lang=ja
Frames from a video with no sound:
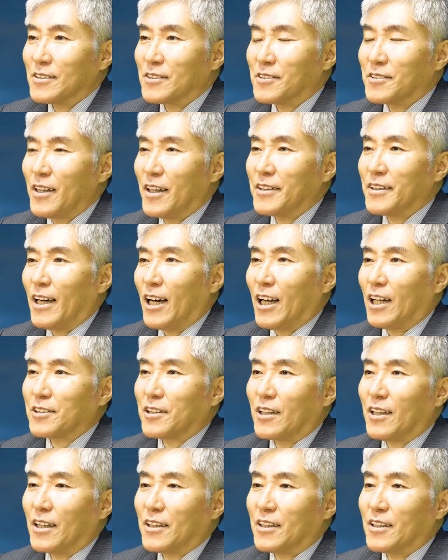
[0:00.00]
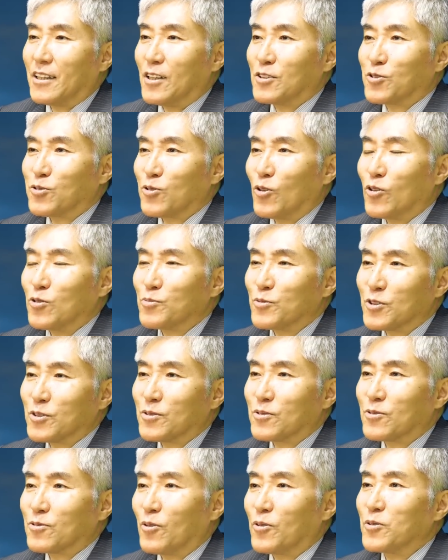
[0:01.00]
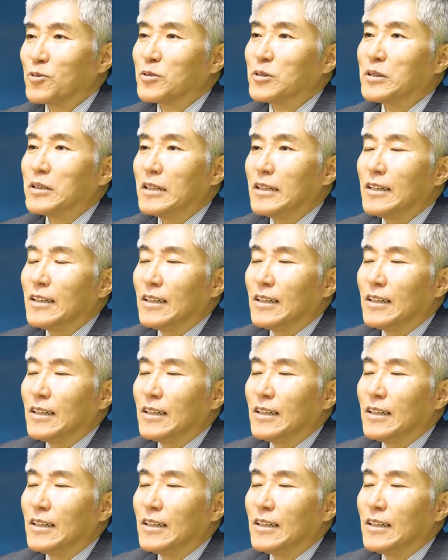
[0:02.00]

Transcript: 常に新たな亀裂を生むという、